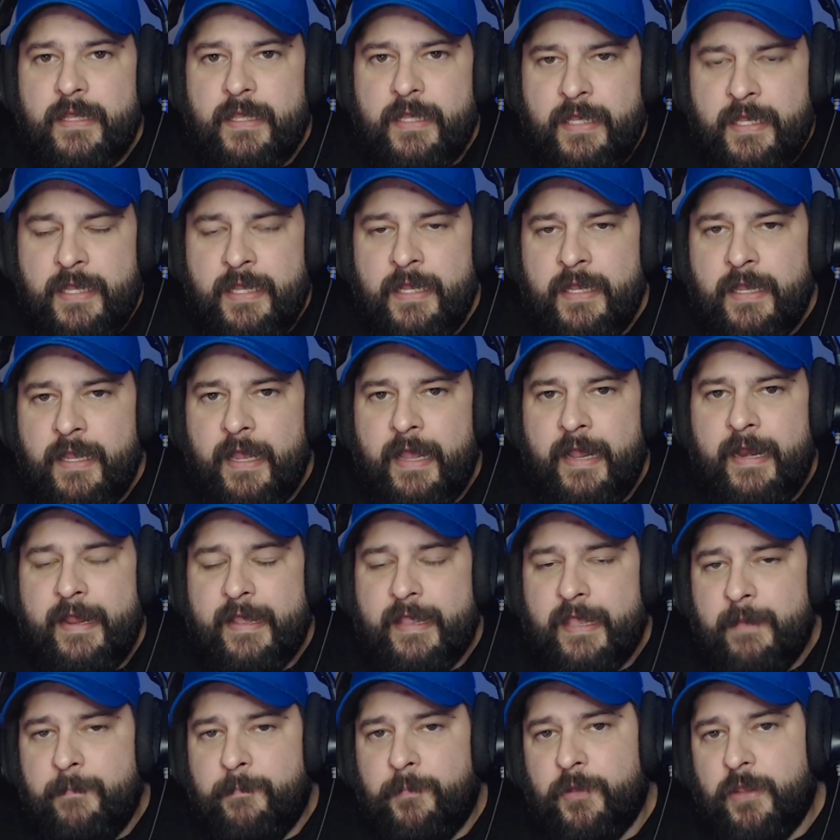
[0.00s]
y el
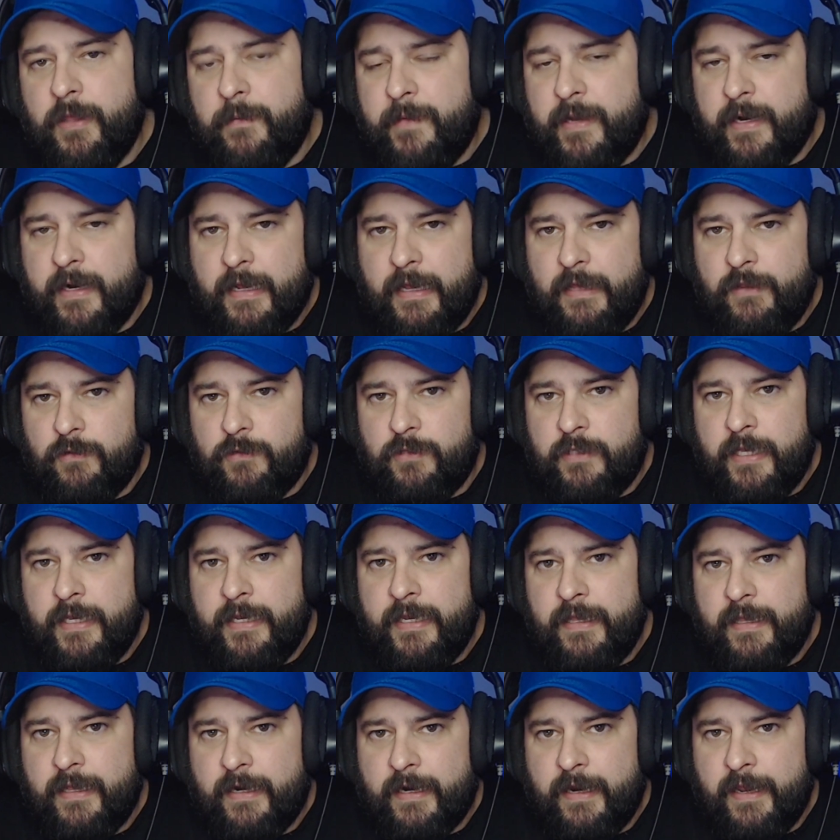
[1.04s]
equipo de
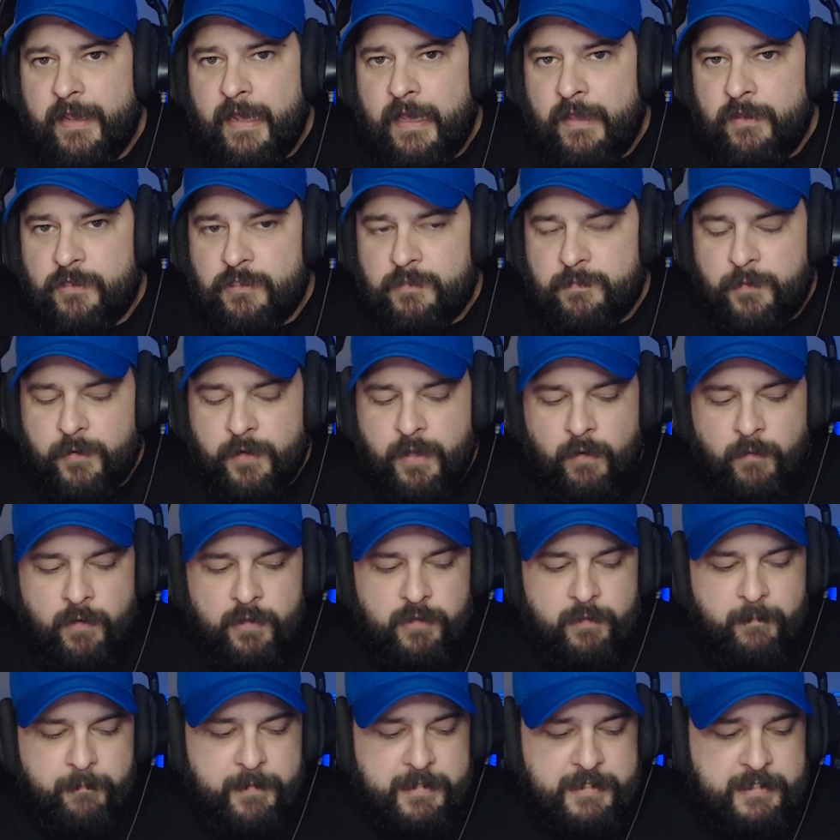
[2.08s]
mercadotecnia de Rayados, porque
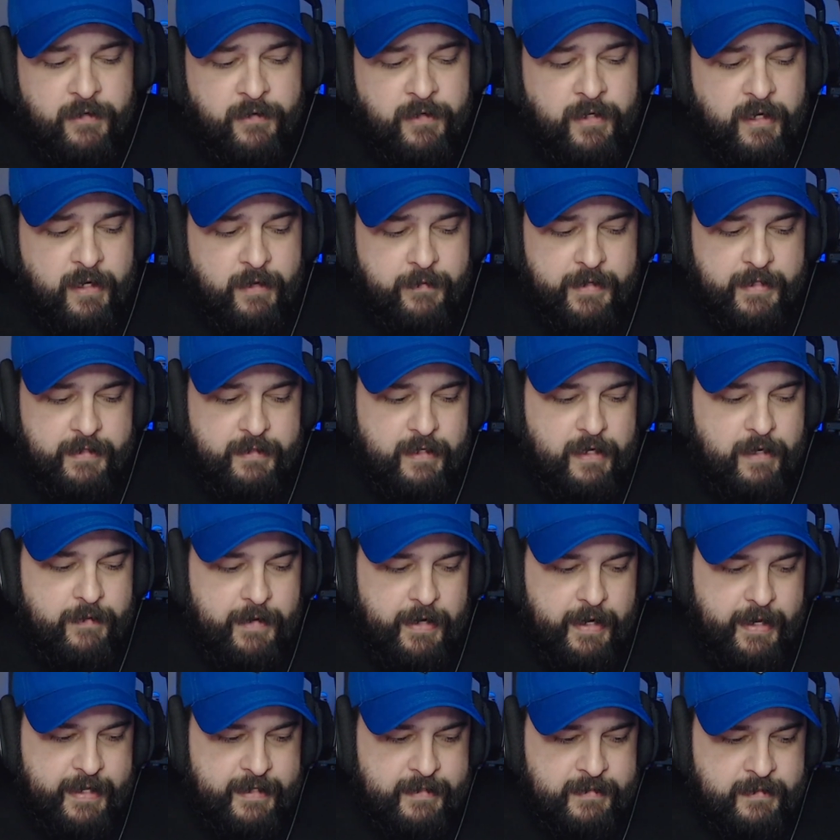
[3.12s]
cuando empezaron a reventar a
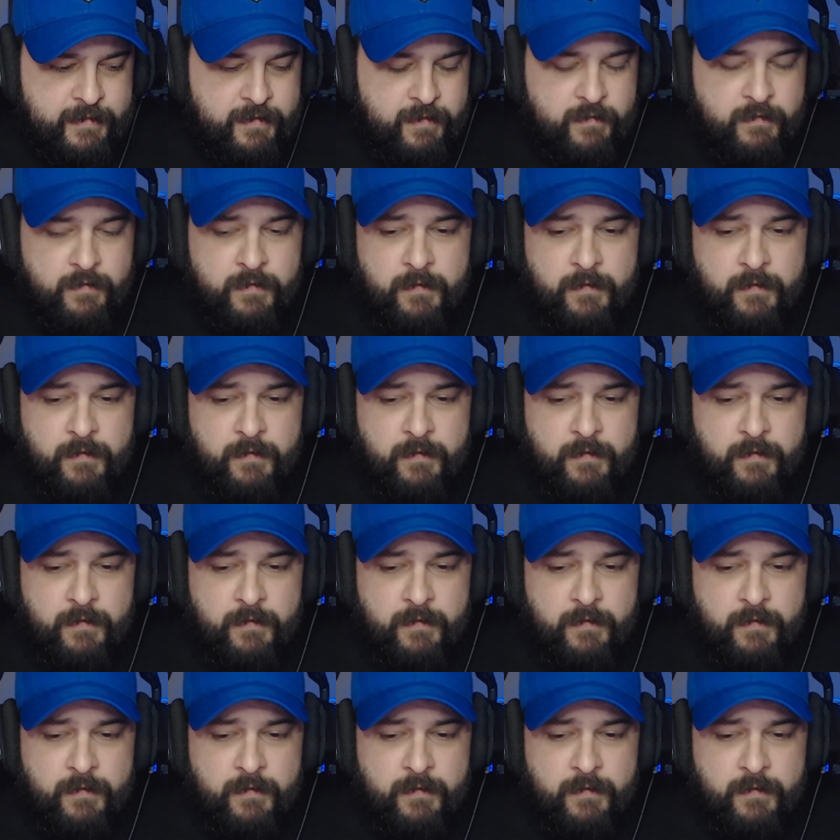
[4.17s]
Avilés